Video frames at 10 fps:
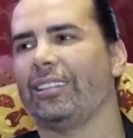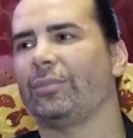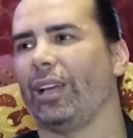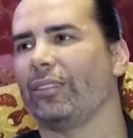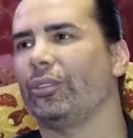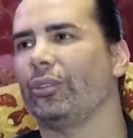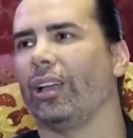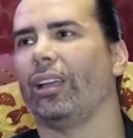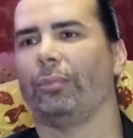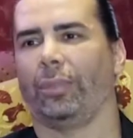انت بتعرفي هون
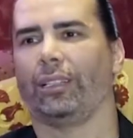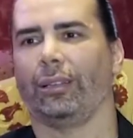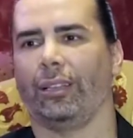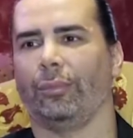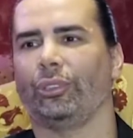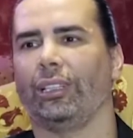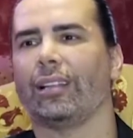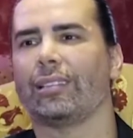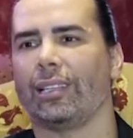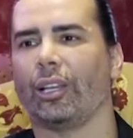آه،
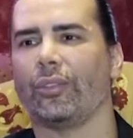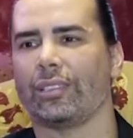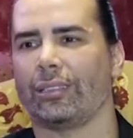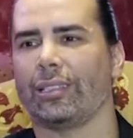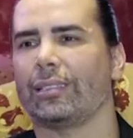موديلات السهر وفساتين